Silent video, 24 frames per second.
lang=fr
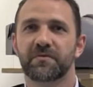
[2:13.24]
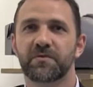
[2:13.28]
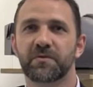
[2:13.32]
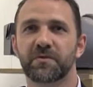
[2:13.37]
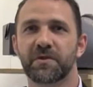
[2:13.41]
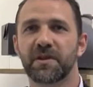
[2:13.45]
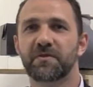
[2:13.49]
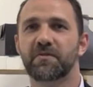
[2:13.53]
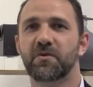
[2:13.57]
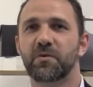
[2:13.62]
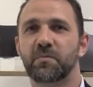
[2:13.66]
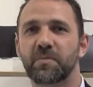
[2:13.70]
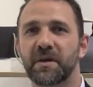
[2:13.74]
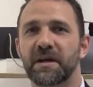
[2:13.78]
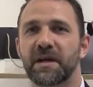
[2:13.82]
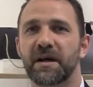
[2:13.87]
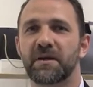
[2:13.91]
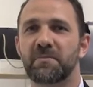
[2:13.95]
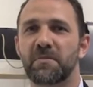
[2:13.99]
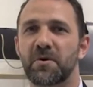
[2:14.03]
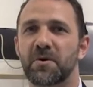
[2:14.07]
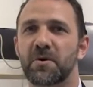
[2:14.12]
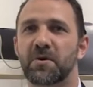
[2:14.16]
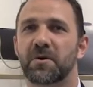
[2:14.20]
avons développé
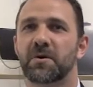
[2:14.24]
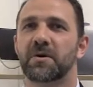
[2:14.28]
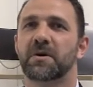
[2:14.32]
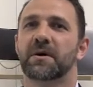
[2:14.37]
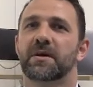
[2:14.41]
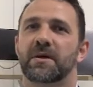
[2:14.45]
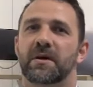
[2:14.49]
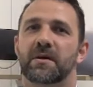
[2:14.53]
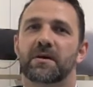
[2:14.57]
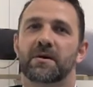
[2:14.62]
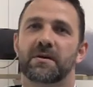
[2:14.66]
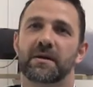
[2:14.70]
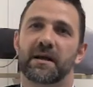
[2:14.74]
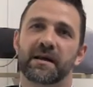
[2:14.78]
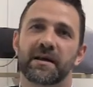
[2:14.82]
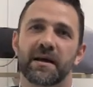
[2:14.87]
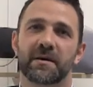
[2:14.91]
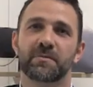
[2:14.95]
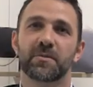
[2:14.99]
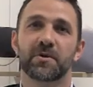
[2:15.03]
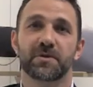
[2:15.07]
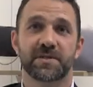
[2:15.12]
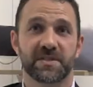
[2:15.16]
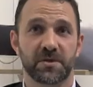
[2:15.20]
également la
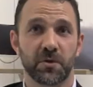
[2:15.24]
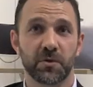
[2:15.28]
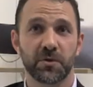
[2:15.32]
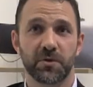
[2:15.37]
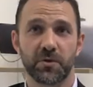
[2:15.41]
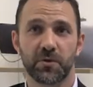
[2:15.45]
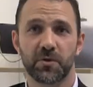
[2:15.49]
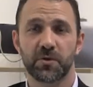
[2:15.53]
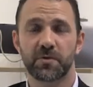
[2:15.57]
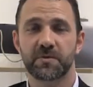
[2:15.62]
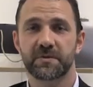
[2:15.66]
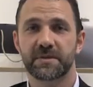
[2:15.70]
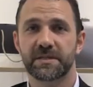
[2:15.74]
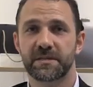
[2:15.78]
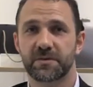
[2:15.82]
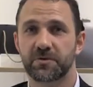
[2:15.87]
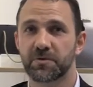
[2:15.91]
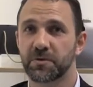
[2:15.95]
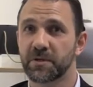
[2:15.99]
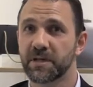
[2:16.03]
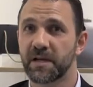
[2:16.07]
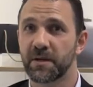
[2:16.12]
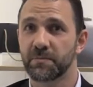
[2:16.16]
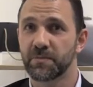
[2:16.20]
gamme Santo.
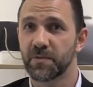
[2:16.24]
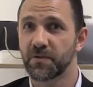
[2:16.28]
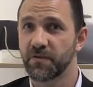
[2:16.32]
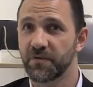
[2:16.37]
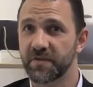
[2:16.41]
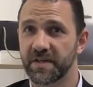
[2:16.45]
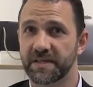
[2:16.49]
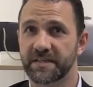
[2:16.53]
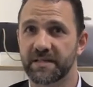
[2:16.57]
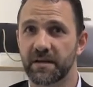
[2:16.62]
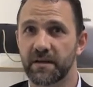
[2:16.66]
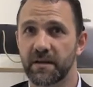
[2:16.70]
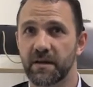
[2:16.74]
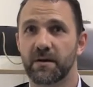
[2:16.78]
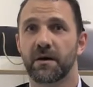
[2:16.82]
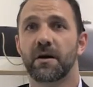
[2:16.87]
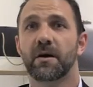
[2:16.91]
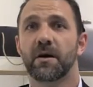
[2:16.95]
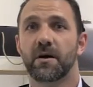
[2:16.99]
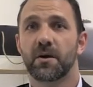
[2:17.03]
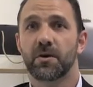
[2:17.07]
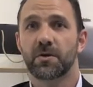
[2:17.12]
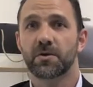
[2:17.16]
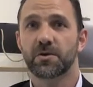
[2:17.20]
C'est une gamme de vaisselle
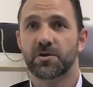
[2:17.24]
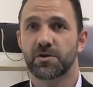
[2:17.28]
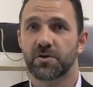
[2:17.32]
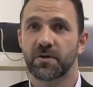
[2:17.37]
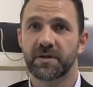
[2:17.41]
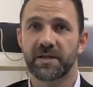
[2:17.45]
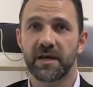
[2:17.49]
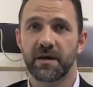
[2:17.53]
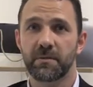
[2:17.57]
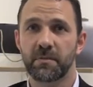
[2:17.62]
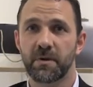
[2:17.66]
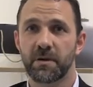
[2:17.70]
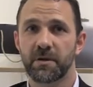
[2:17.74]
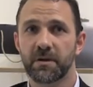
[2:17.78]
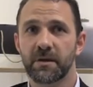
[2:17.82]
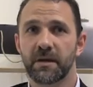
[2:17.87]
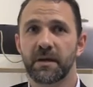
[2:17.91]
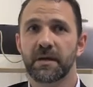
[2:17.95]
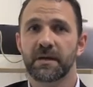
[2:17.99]
jetable